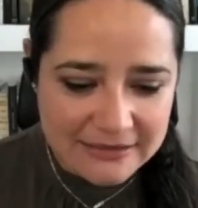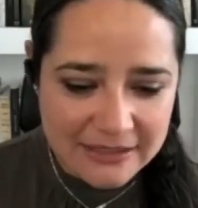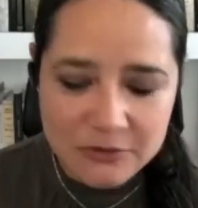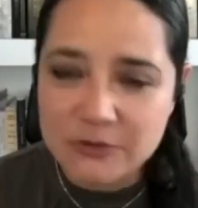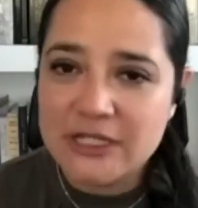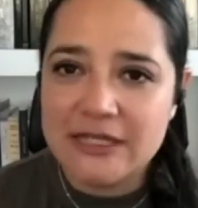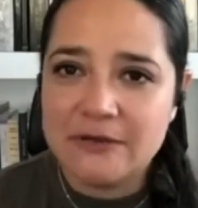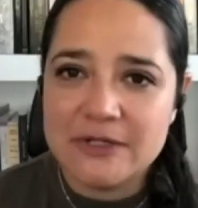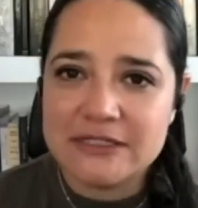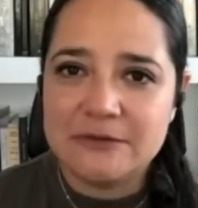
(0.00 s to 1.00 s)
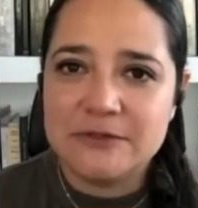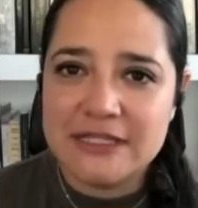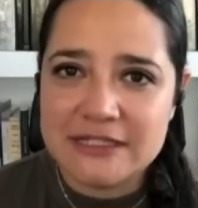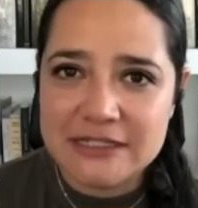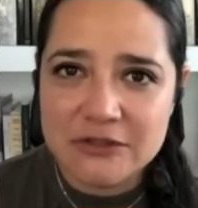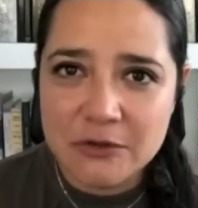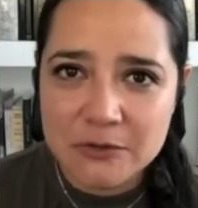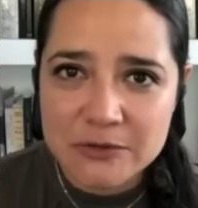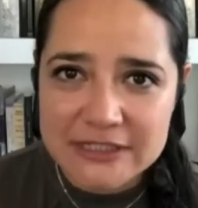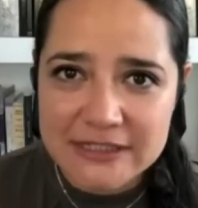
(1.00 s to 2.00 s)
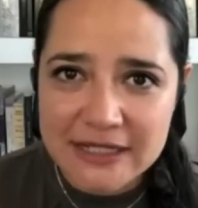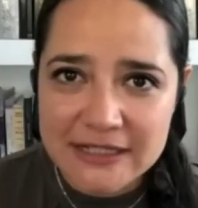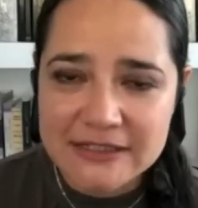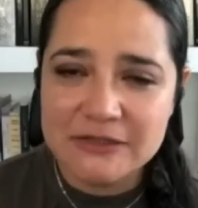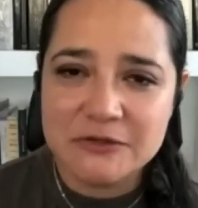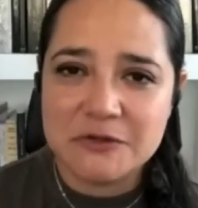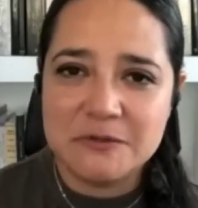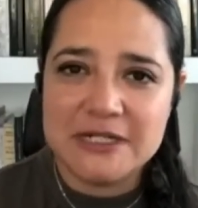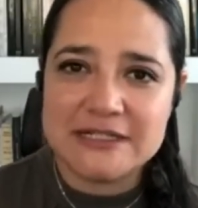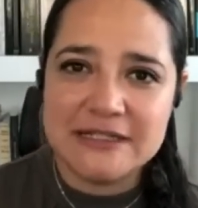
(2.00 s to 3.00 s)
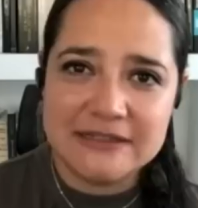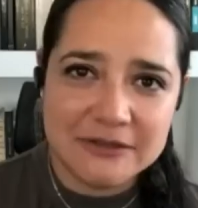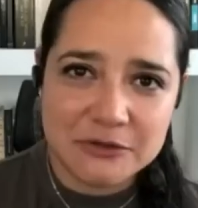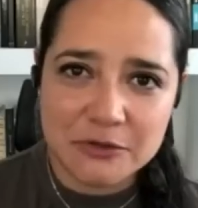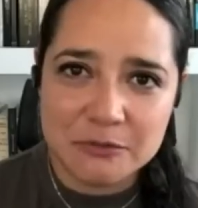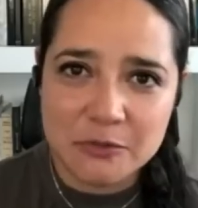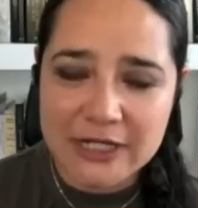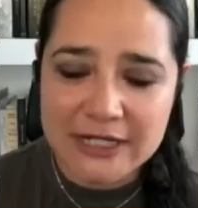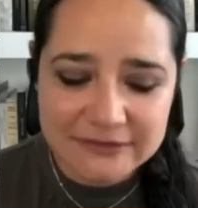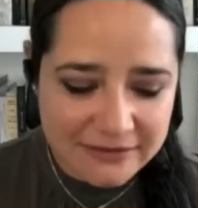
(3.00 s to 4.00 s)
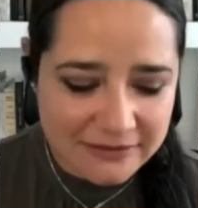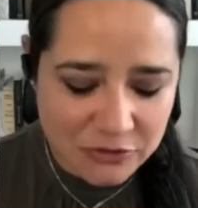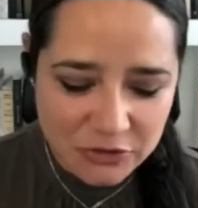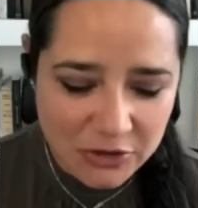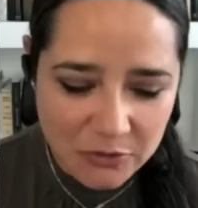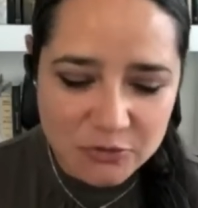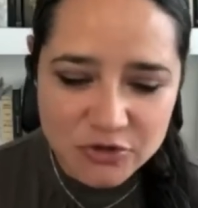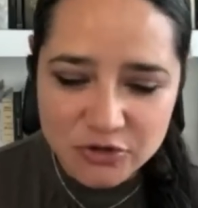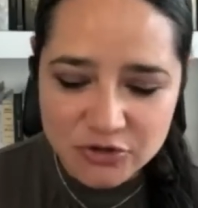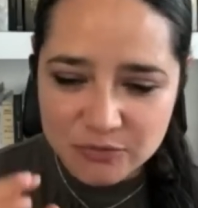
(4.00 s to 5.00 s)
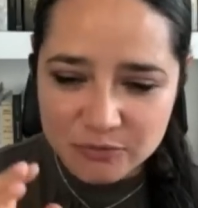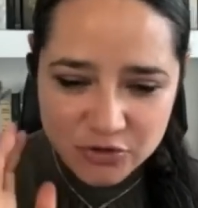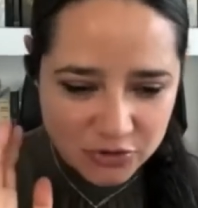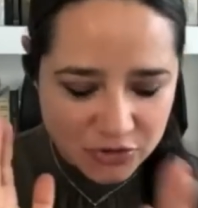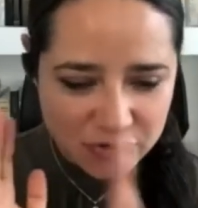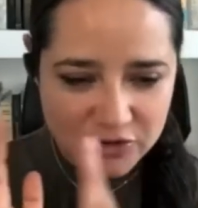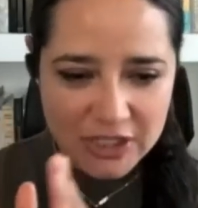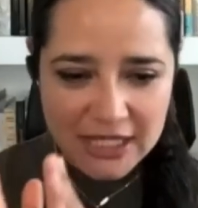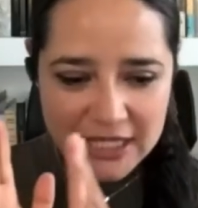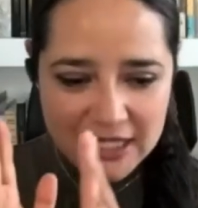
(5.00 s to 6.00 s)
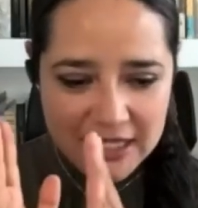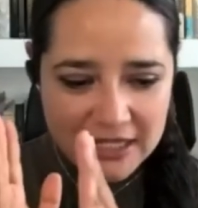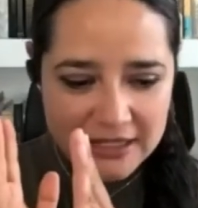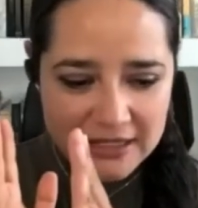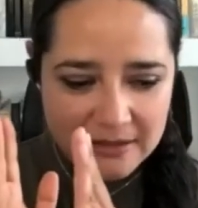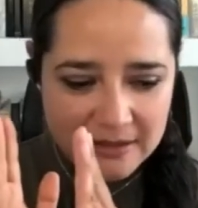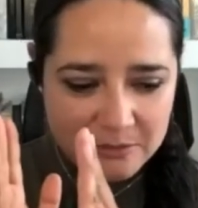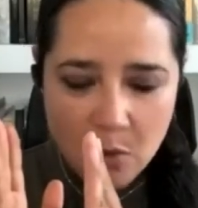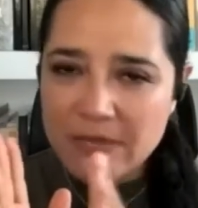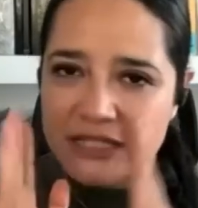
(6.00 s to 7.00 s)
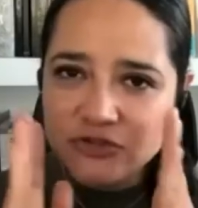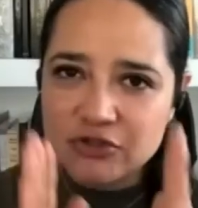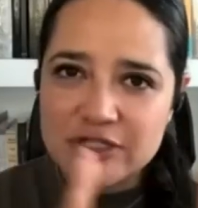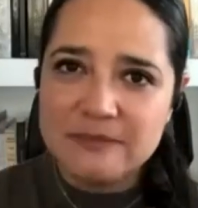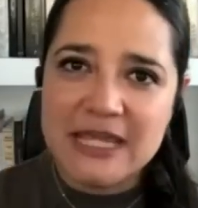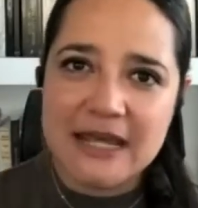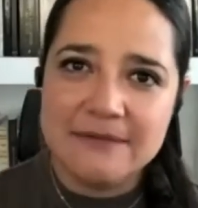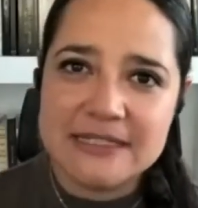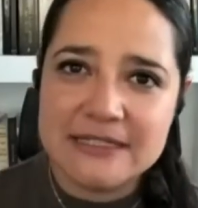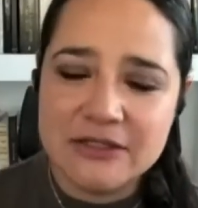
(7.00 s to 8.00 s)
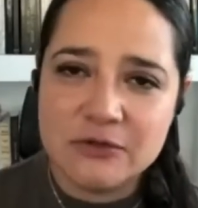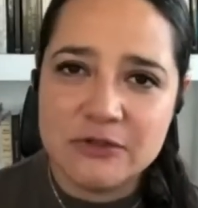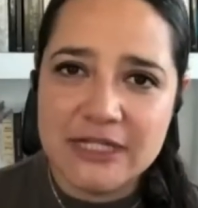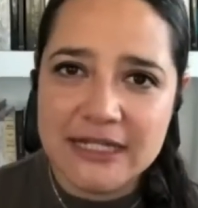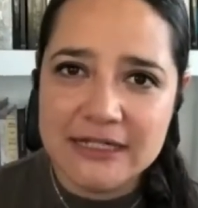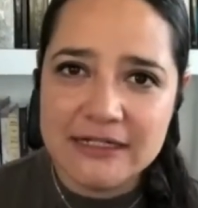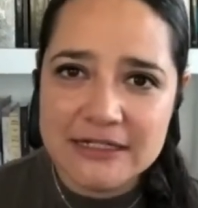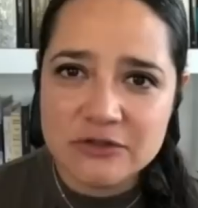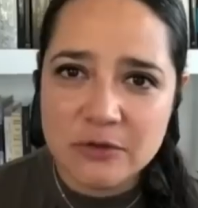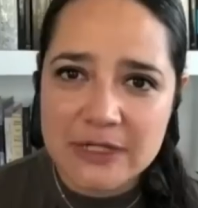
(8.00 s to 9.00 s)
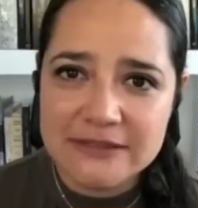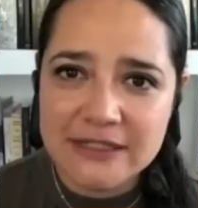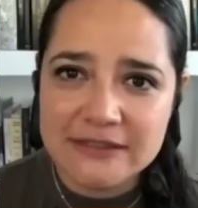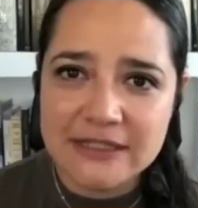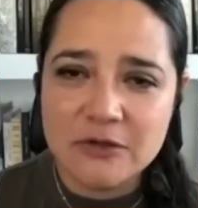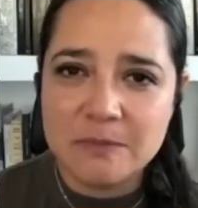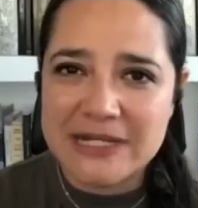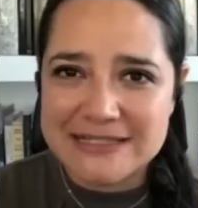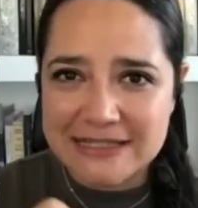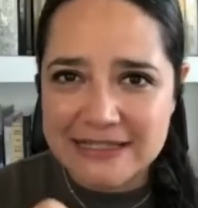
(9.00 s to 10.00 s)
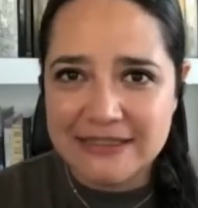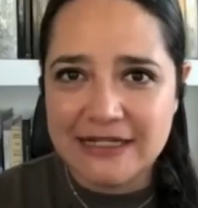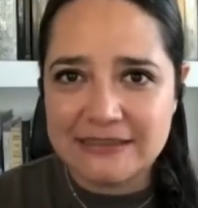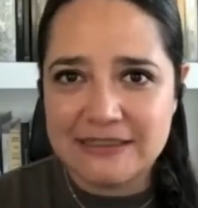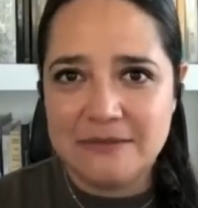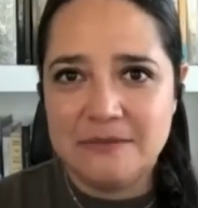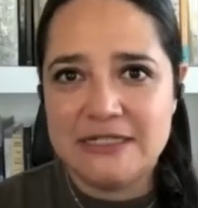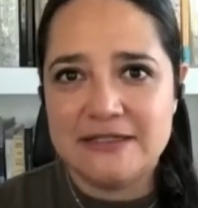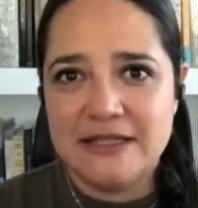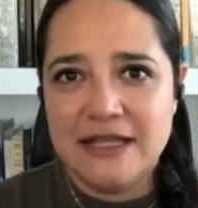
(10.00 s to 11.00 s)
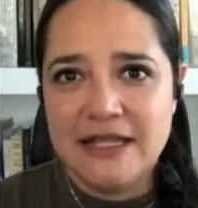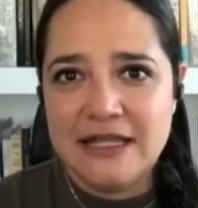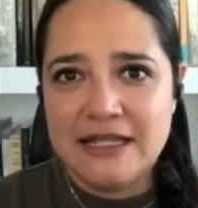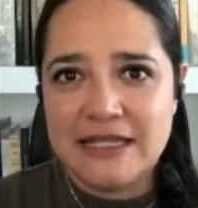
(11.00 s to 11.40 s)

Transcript: hasta donde llegó hasta una decisión judicial si él no se hubiera sentado con Murat. Yo tengo muchos, muchos eh, momentos en mi cabeza donde Ernesto ha intentado presentar temas